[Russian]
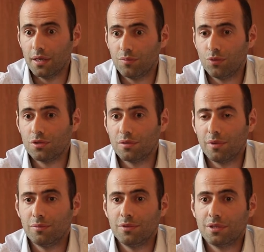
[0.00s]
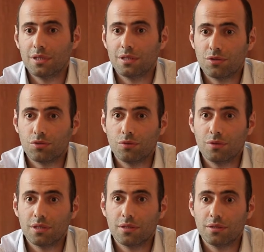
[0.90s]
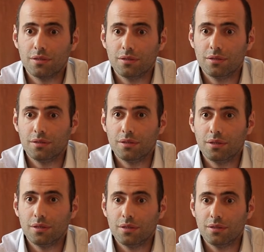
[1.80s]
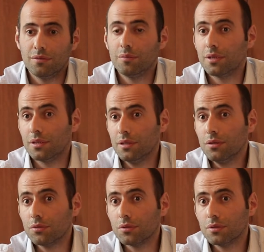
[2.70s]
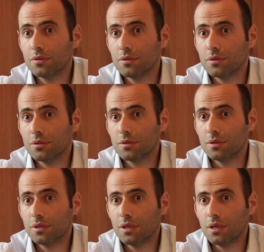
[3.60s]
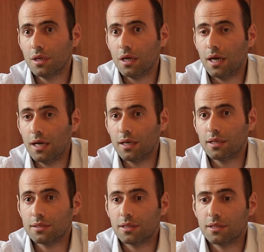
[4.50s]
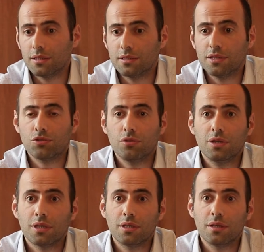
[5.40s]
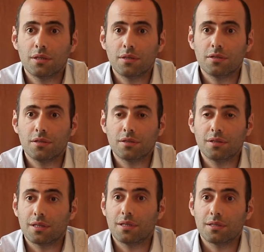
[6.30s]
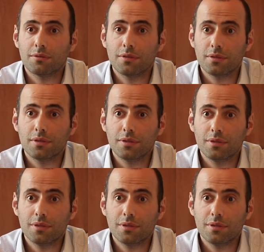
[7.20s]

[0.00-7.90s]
Можем ли мы сказать, что у нас выбора нету? А за, за что тогда грешники наказываются?